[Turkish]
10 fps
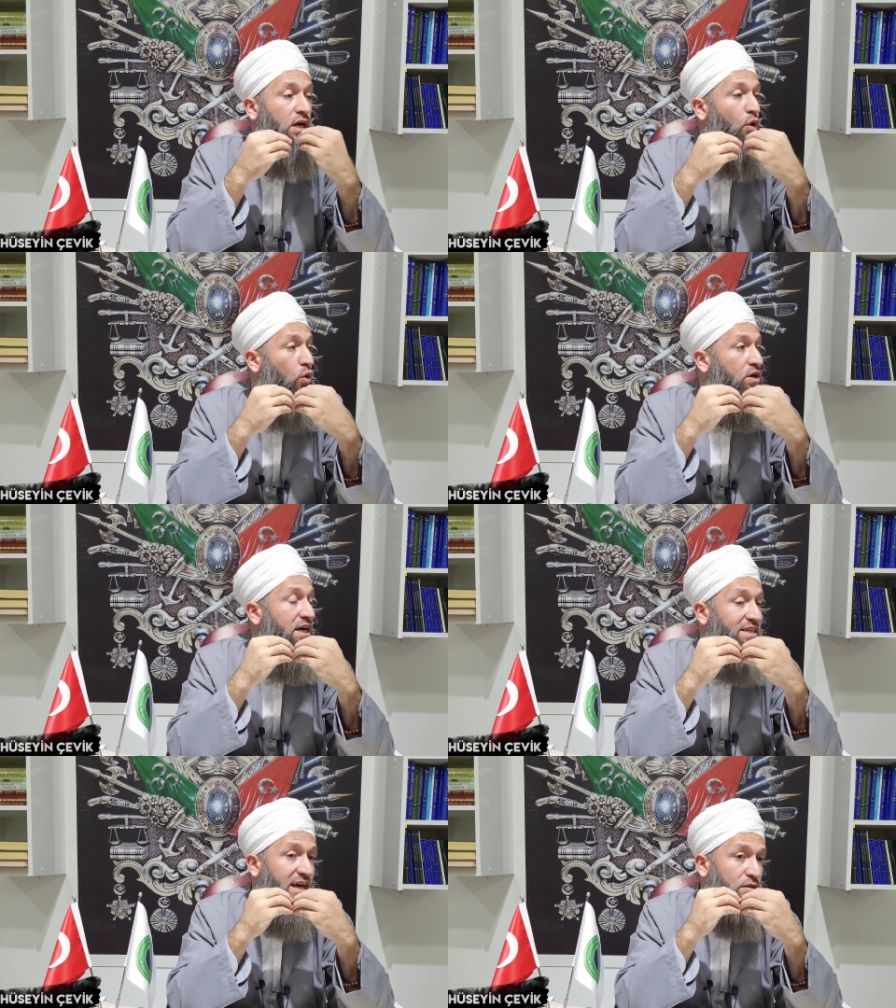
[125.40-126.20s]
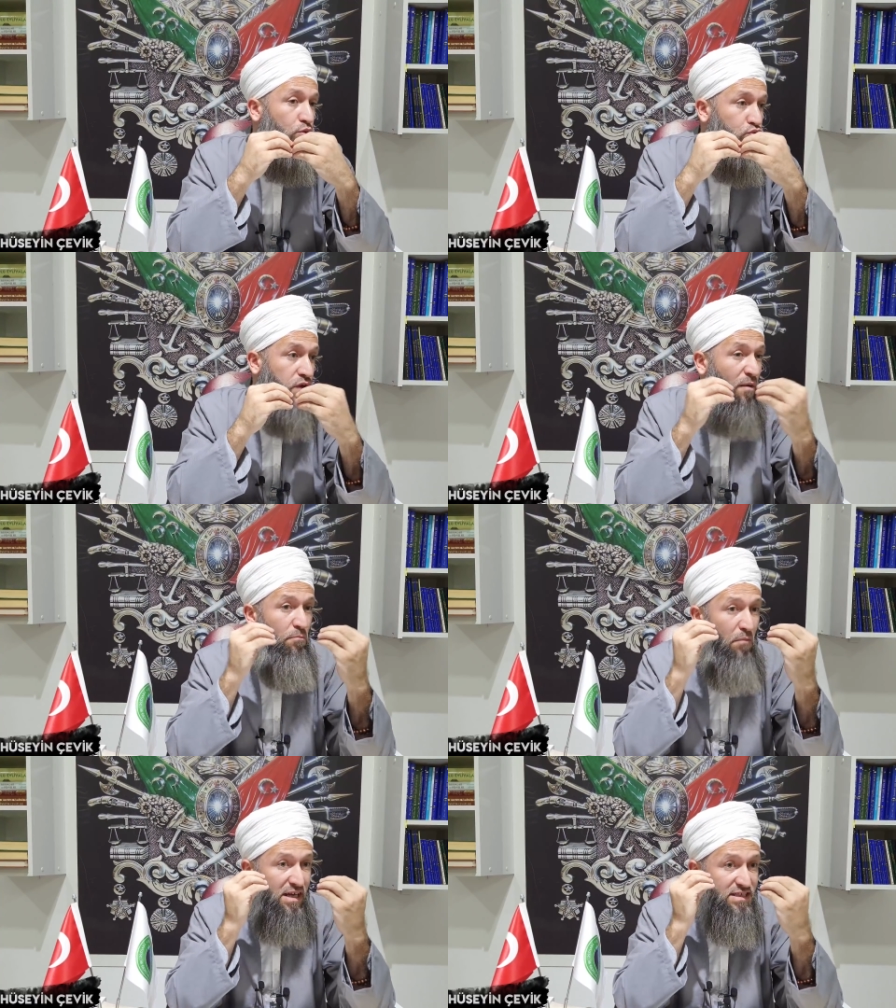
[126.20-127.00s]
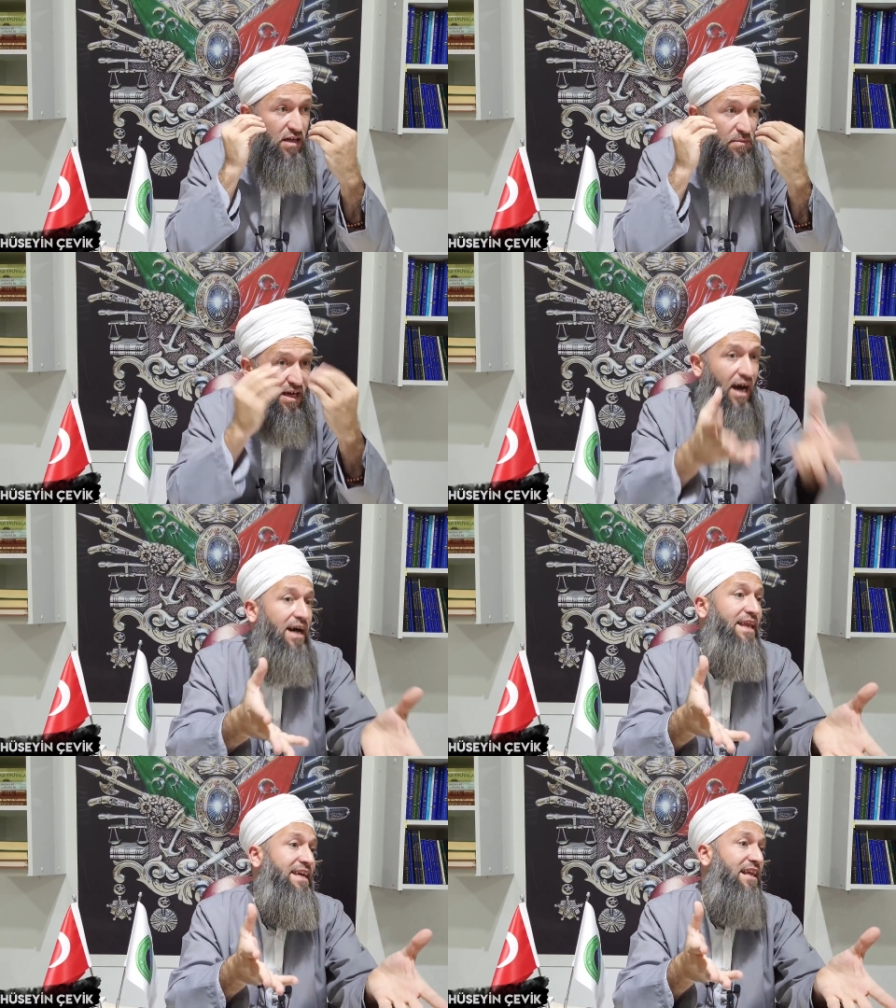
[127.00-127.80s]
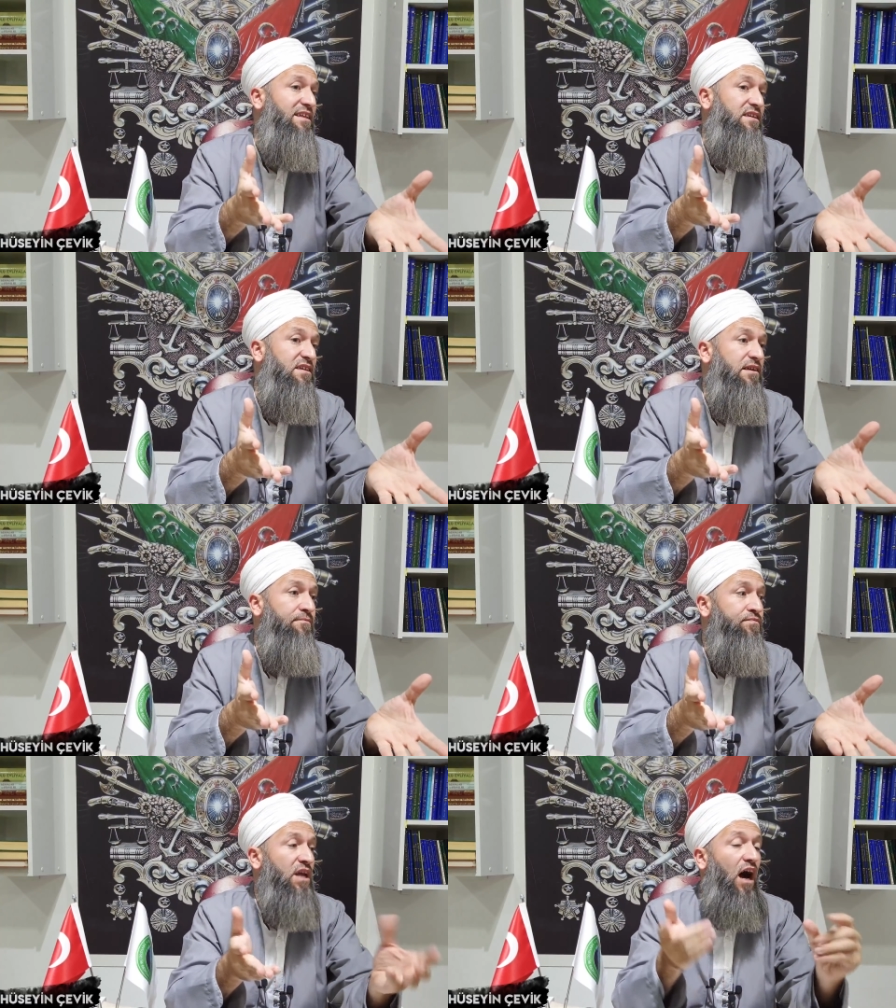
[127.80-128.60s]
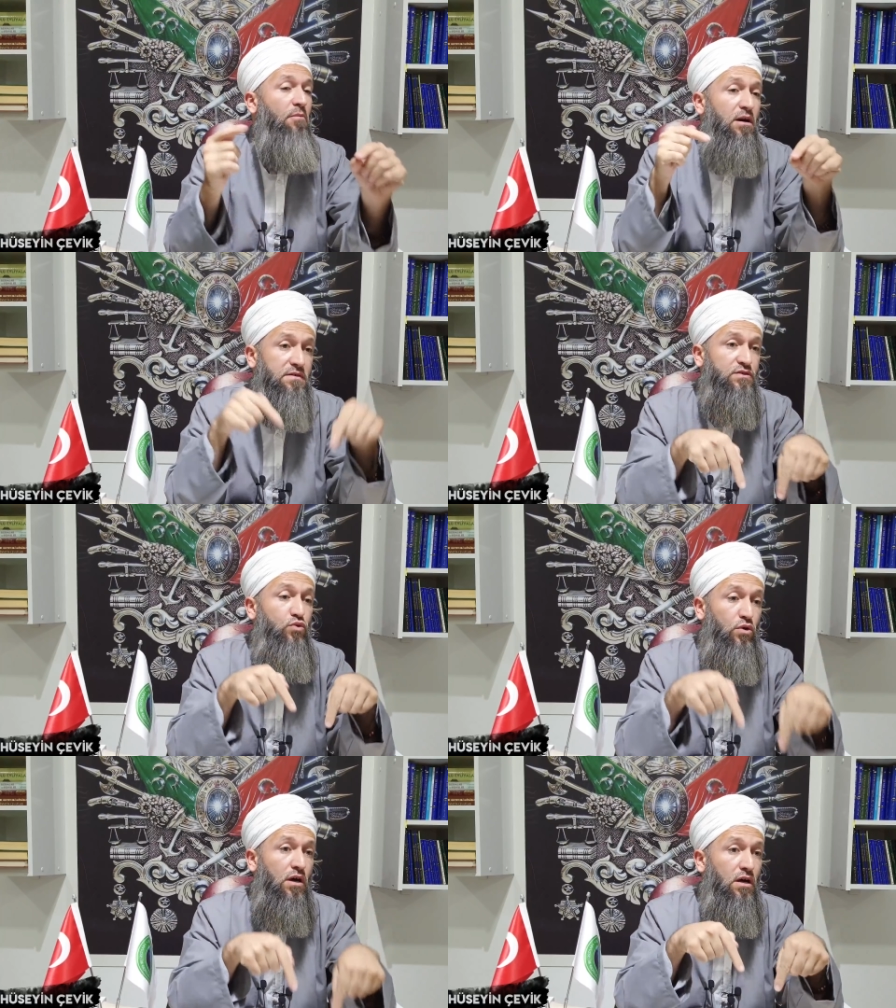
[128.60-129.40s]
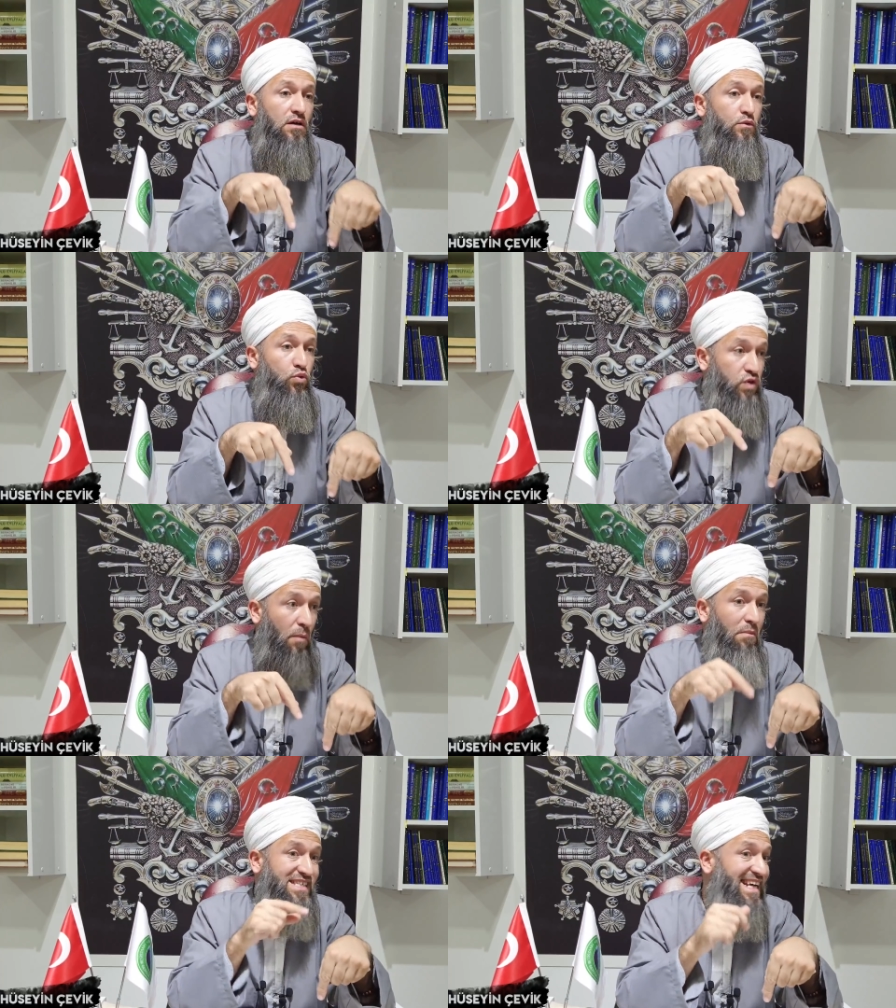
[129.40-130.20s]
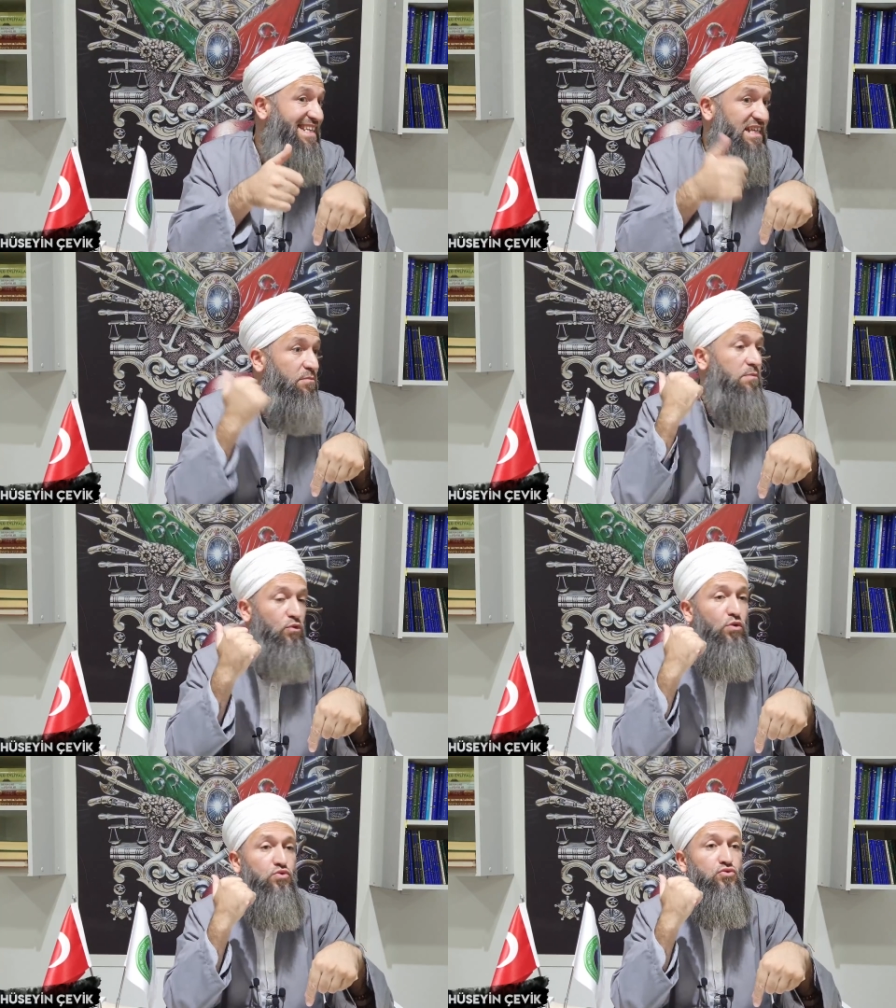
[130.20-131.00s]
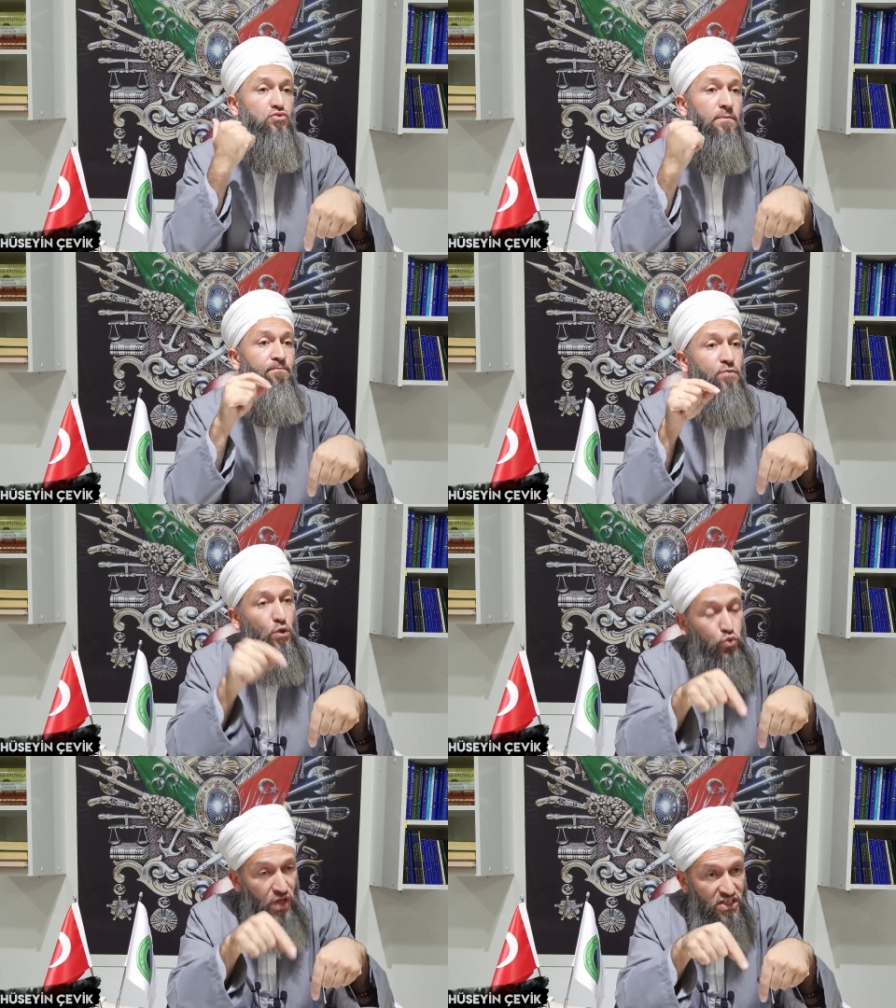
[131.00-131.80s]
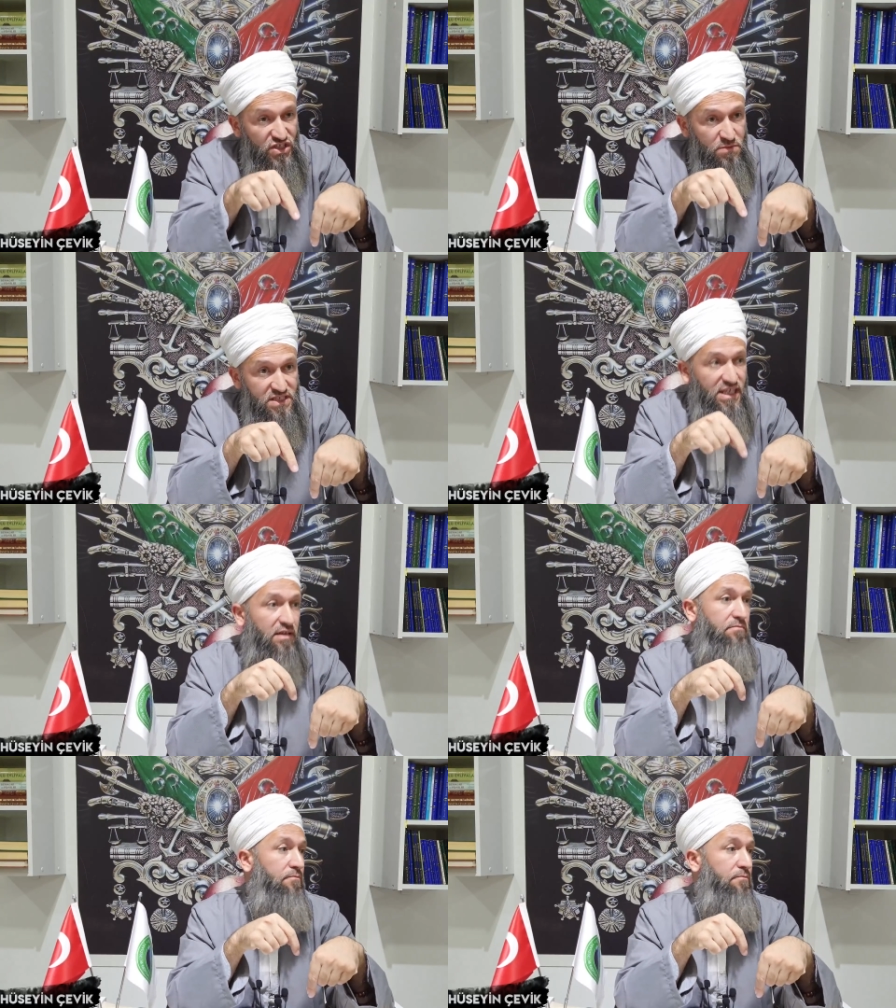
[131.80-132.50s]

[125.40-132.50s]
O kadar utanmaz bir hale geldi ki ama biz utanmaz hal ne demek biliyor musunuz? Utancımızdan.